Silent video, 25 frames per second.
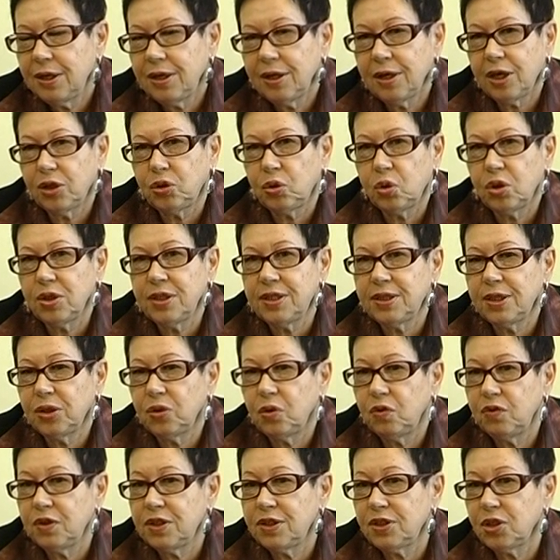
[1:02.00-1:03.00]
которые
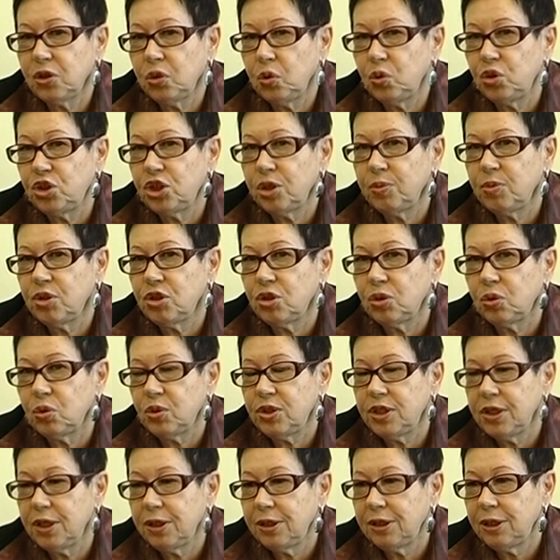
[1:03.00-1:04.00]
становятся лучшими
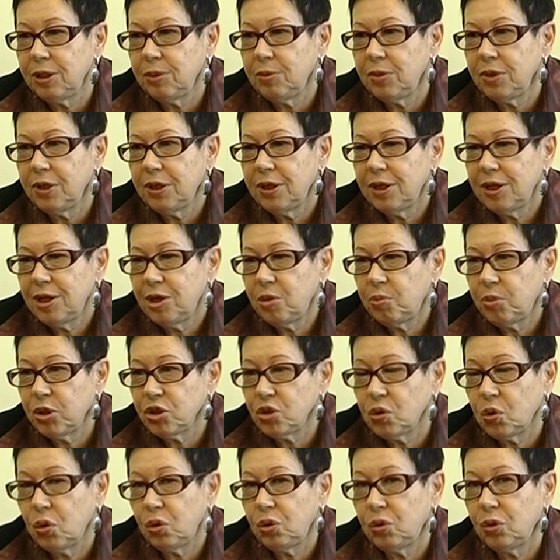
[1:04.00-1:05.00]
студентами,
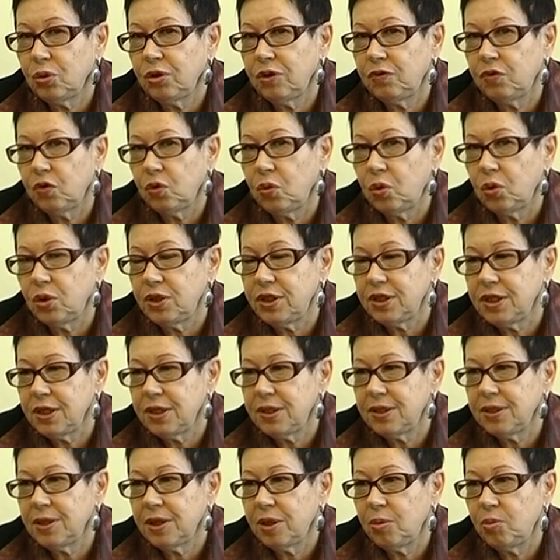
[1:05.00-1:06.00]
поскольку на
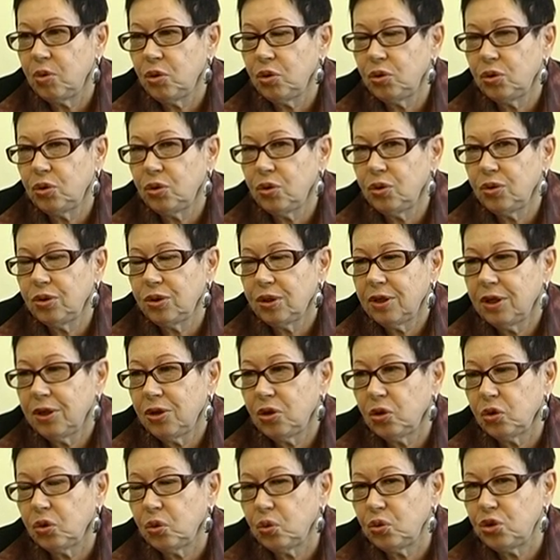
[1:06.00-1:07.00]
факультете работают
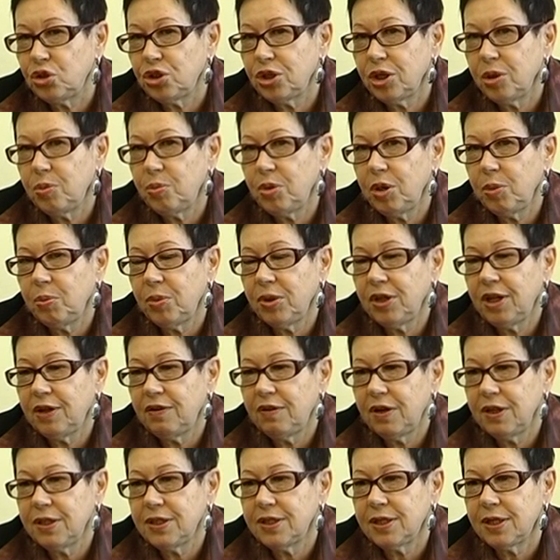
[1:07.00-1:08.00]
лучшие
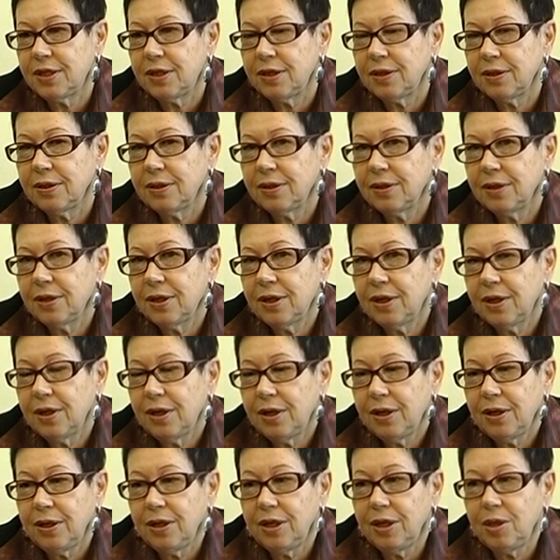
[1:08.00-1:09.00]
преподаватели.
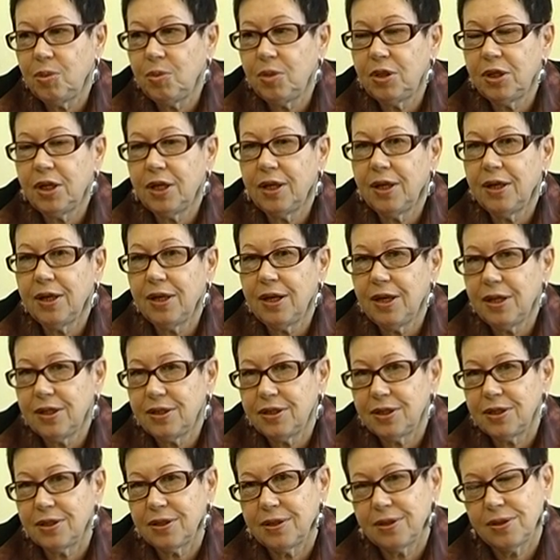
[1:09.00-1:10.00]
именно
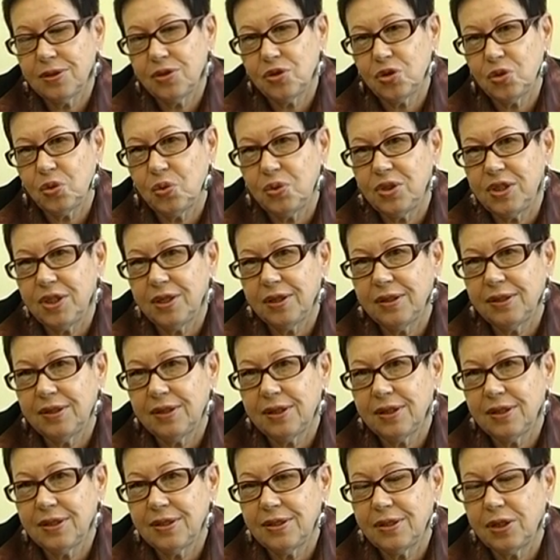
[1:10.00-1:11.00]
эти
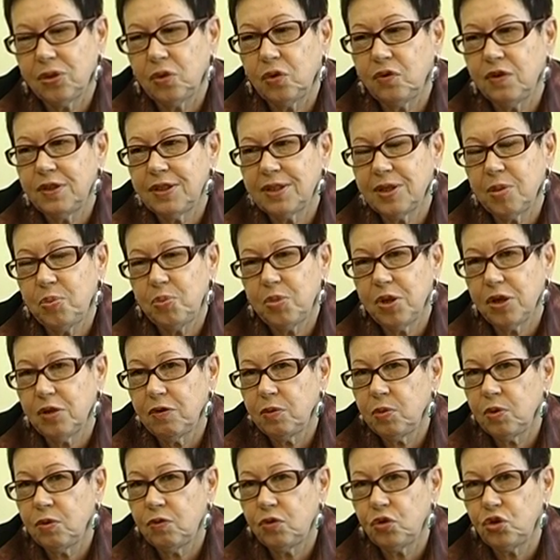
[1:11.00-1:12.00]
студенты становятся
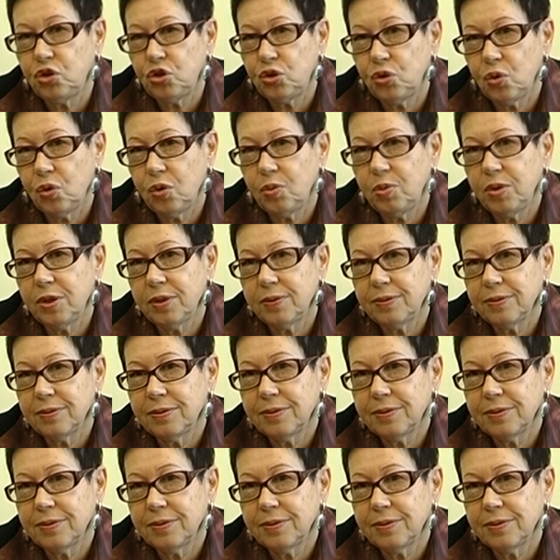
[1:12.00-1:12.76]
первыми в учебе.